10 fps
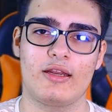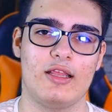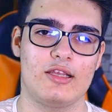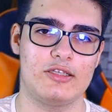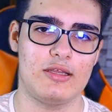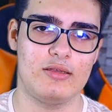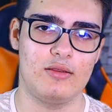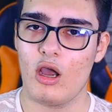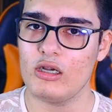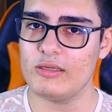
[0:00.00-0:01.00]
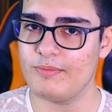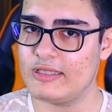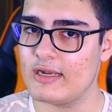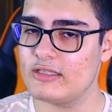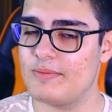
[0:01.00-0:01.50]
de arkadaşlar ağırlığın bir
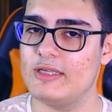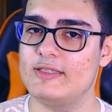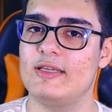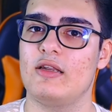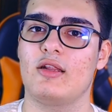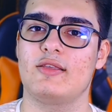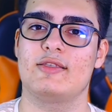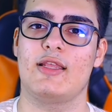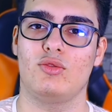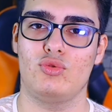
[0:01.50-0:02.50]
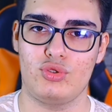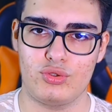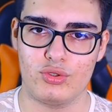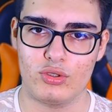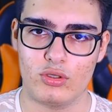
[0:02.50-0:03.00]
tanesi bilgisayarın arkasından
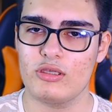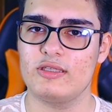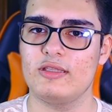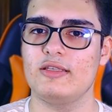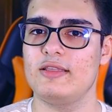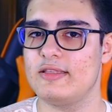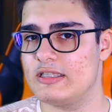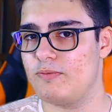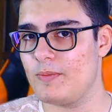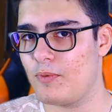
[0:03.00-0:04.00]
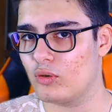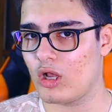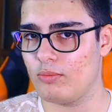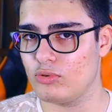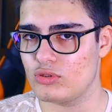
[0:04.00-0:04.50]
düştü. Sonrasında ise
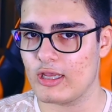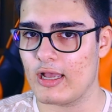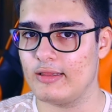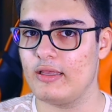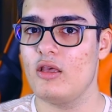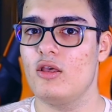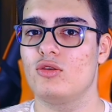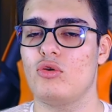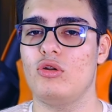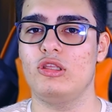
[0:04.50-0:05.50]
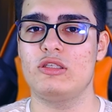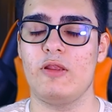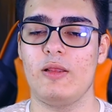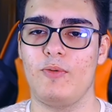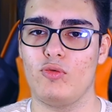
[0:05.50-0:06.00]
DisplayPort kablosuna geldi. Sonra
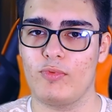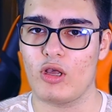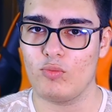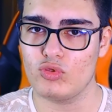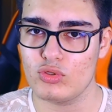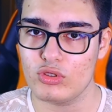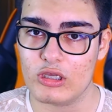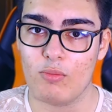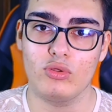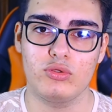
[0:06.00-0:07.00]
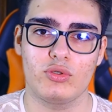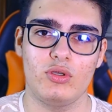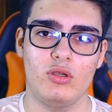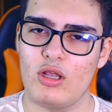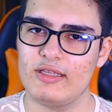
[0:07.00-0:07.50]
DisplayPort kablosu
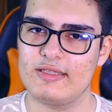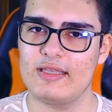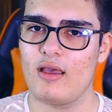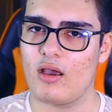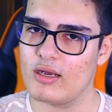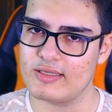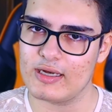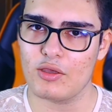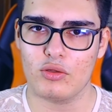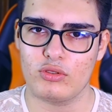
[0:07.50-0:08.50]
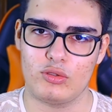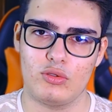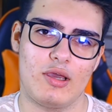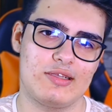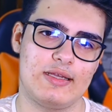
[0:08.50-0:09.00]
yamuldu. Şu anda ise ara sıra görüntü
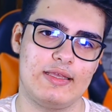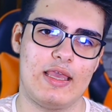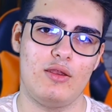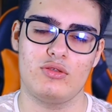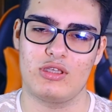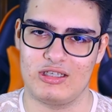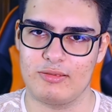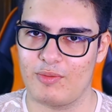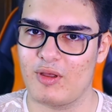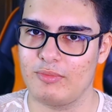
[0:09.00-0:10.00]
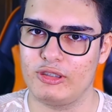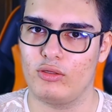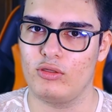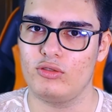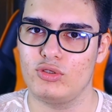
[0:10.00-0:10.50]
gidiyor, ara sıra geliyor. Saçma sapan bir şey
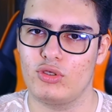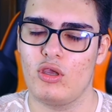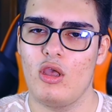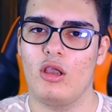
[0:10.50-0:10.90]
oldu. Çünkü